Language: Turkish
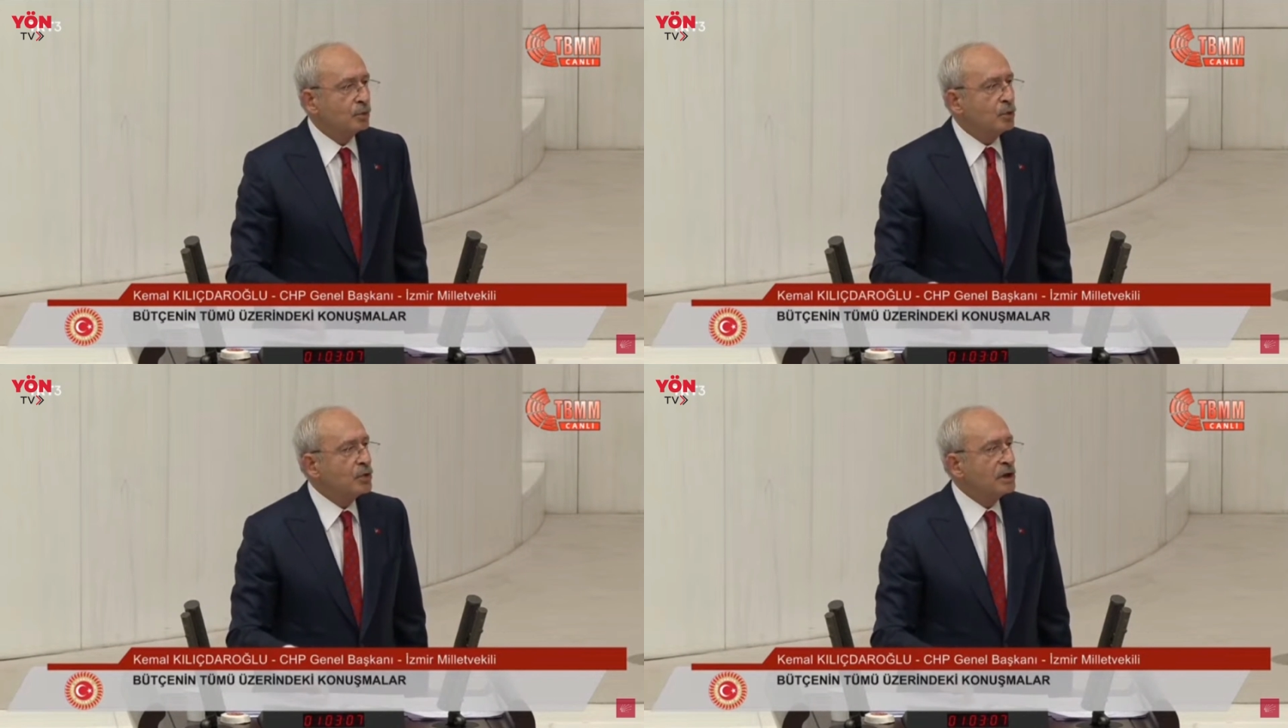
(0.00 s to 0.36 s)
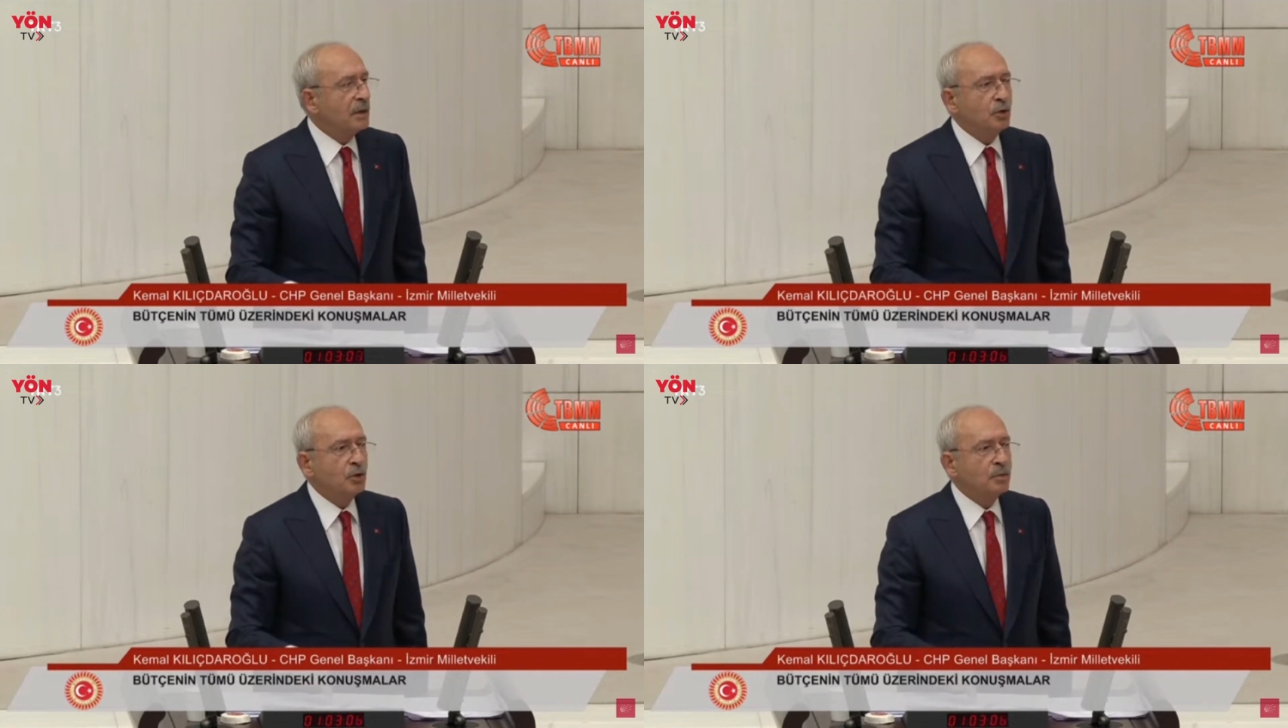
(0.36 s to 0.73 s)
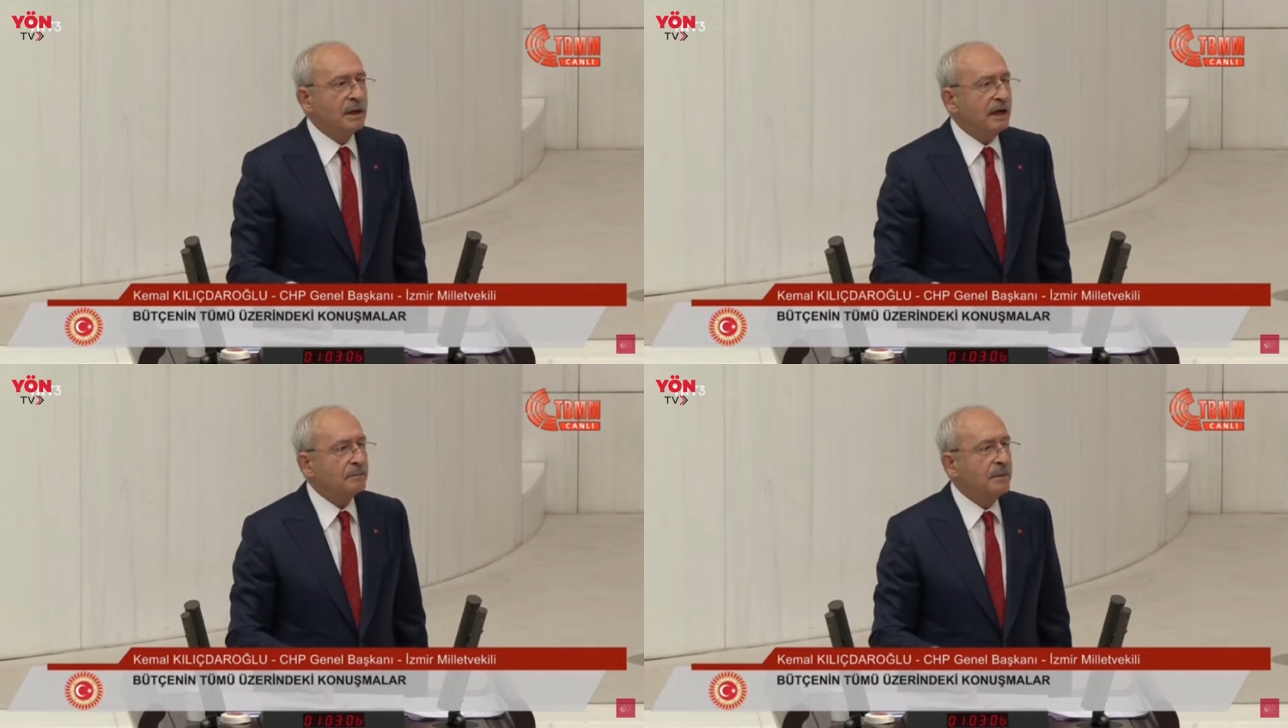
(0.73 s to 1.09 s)
Türkiye Büyük
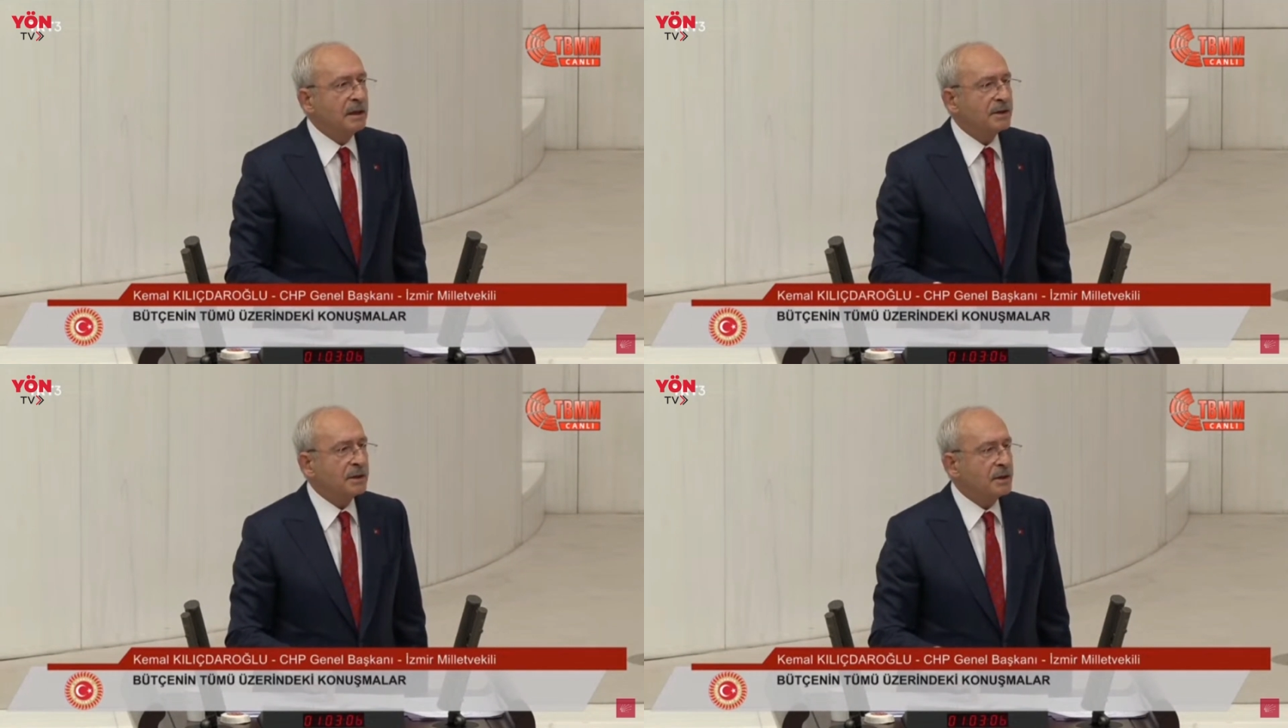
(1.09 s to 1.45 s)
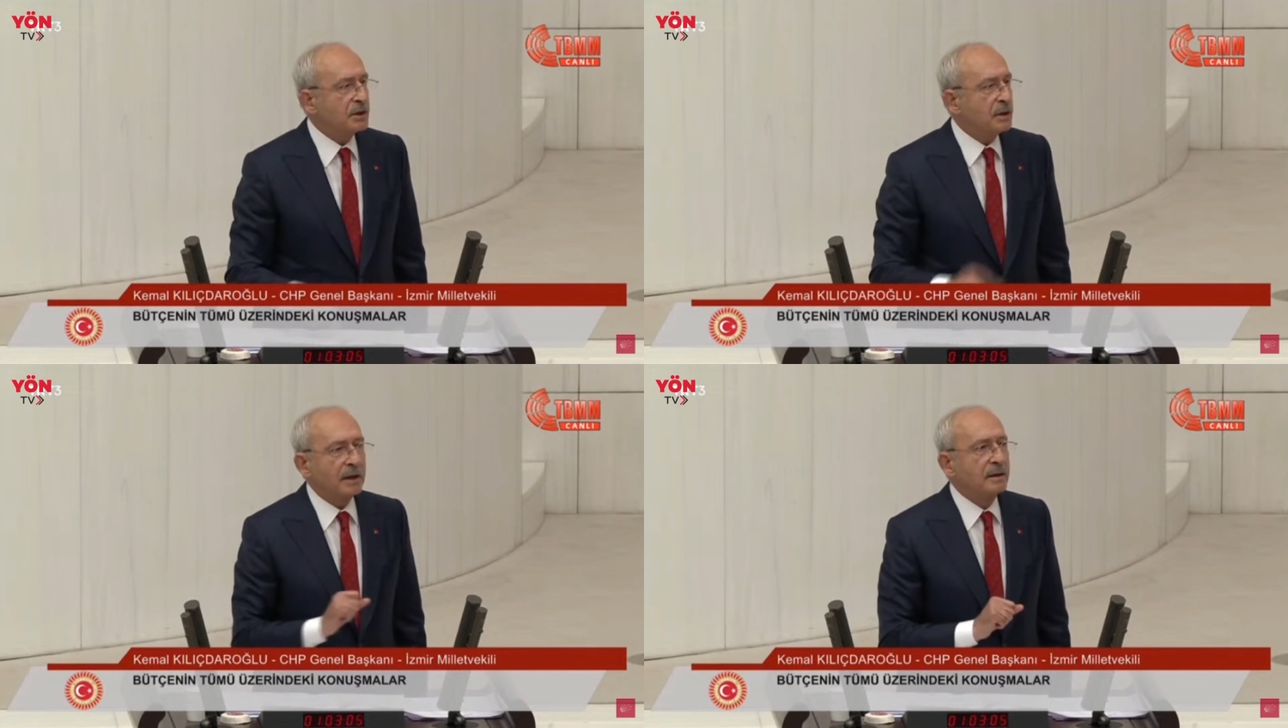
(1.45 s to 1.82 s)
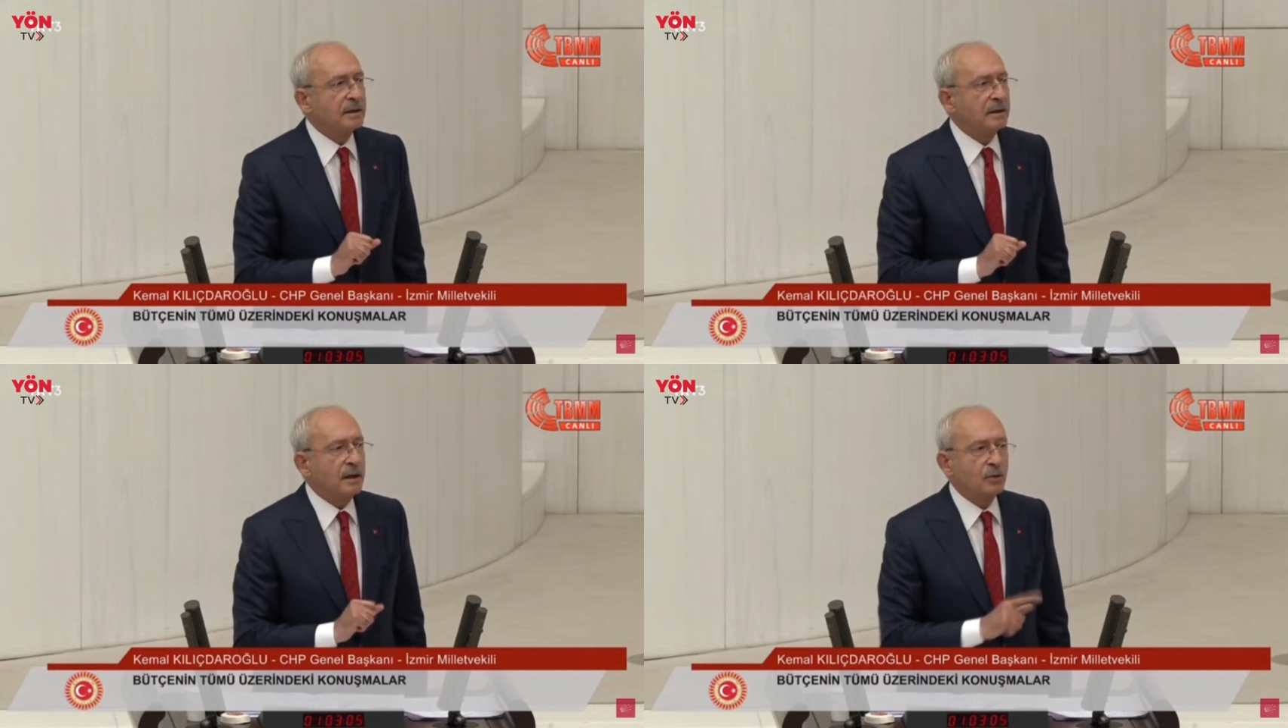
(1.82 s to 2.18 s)
Millet Meclisi'nin
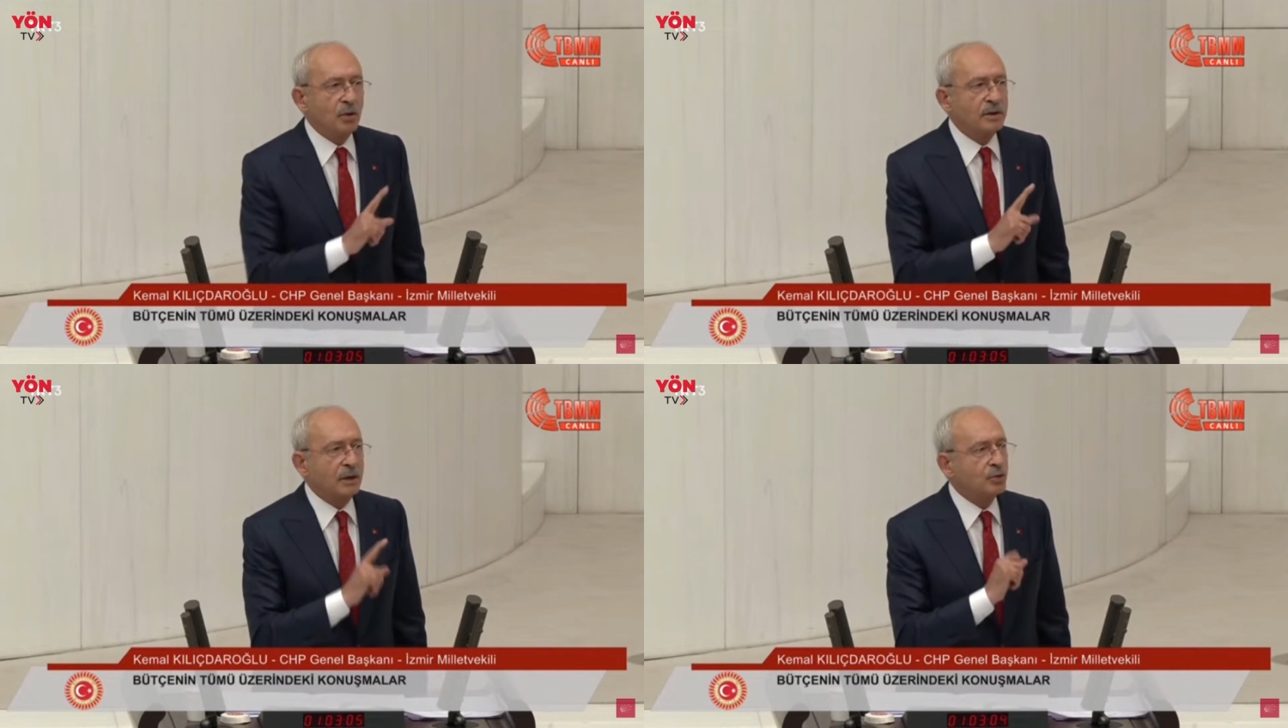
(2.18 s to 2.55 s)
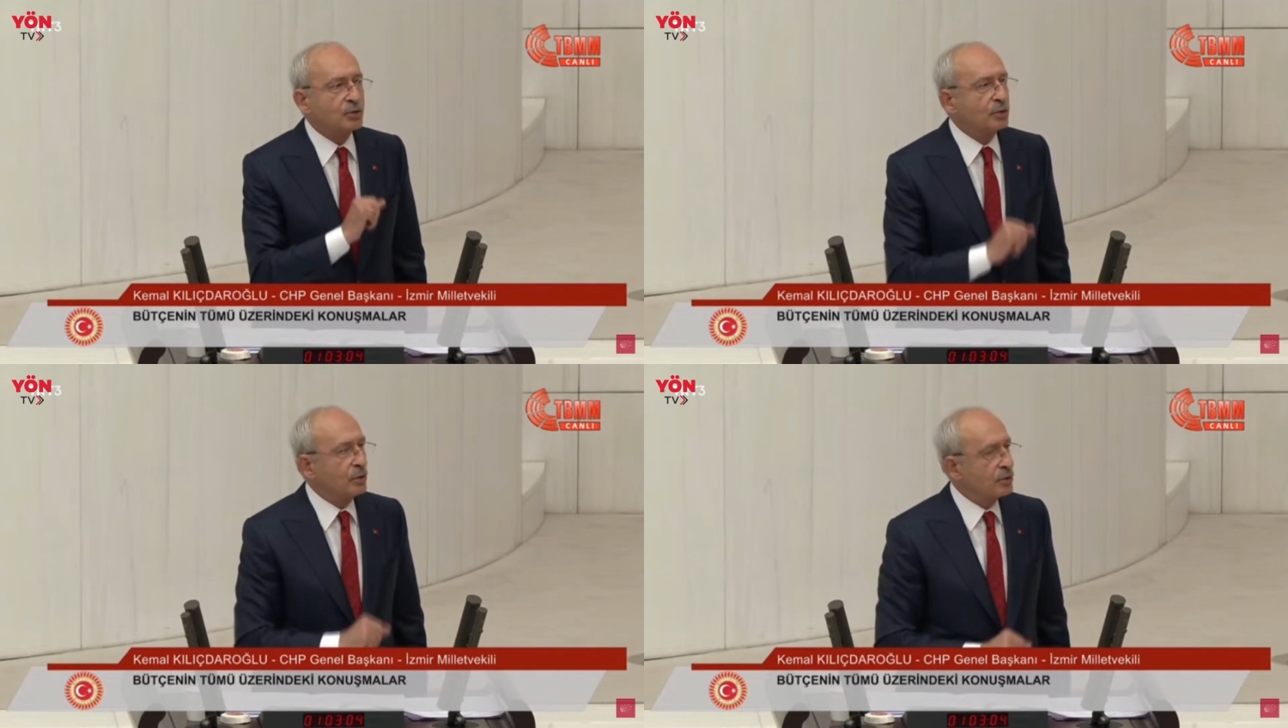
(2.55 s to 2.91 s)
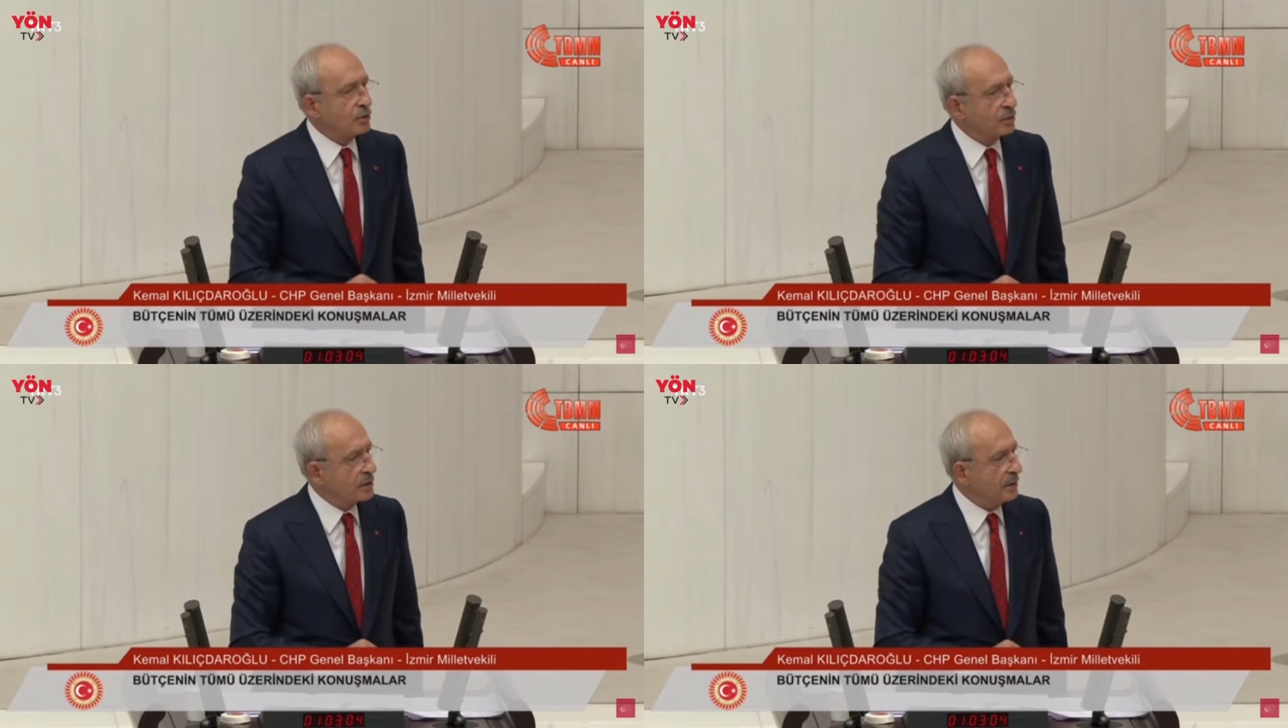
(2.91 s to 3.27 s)
saygınlığına gölge
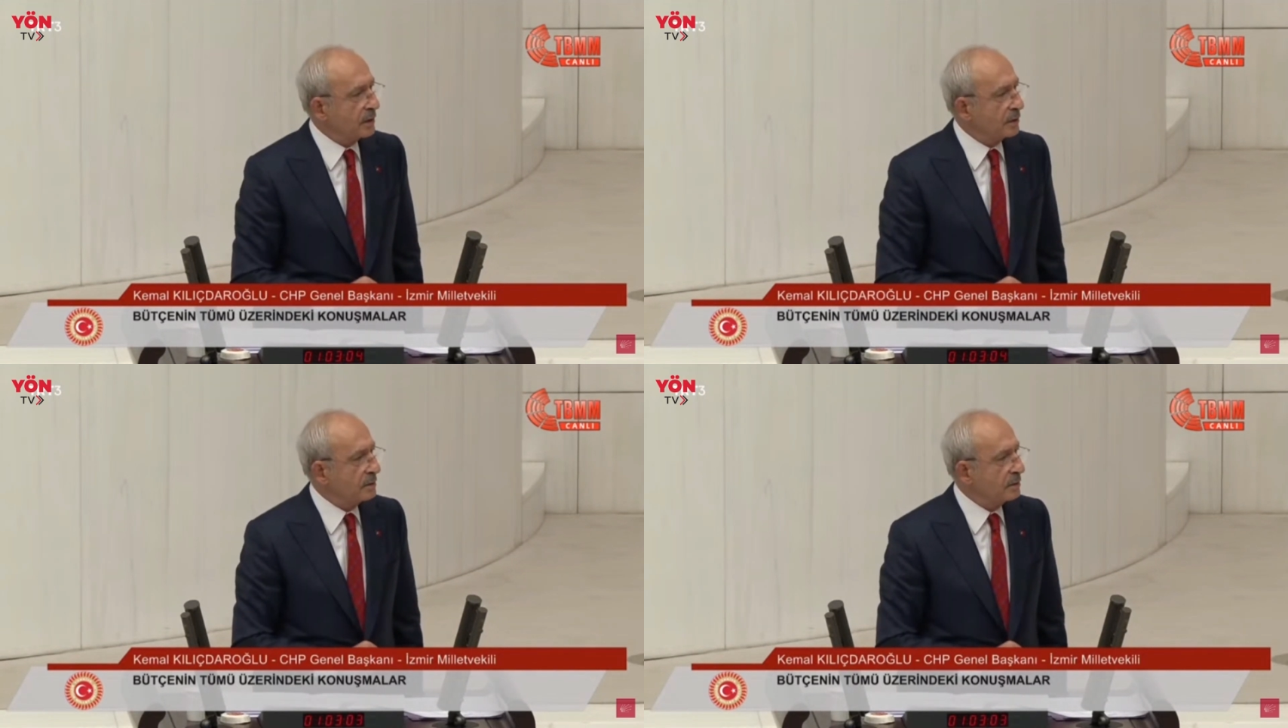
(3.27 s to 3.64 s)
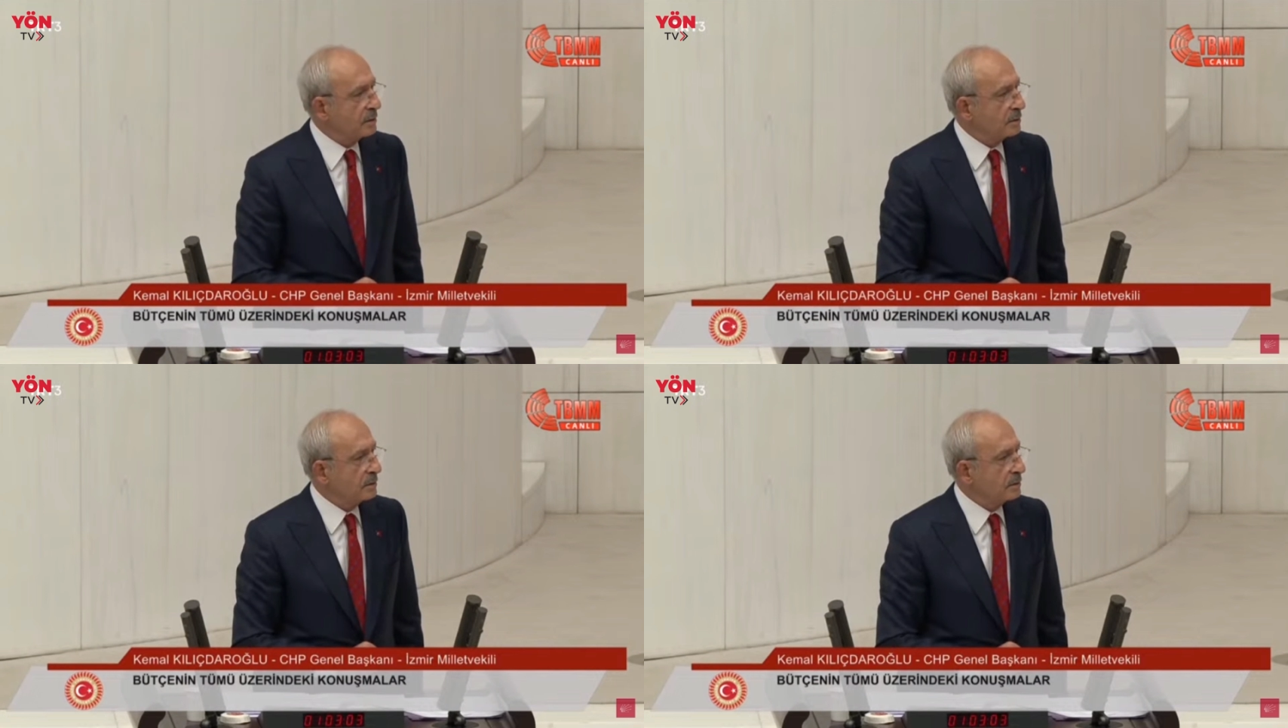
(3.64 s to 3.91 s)
düşürüyorsunuz demektir.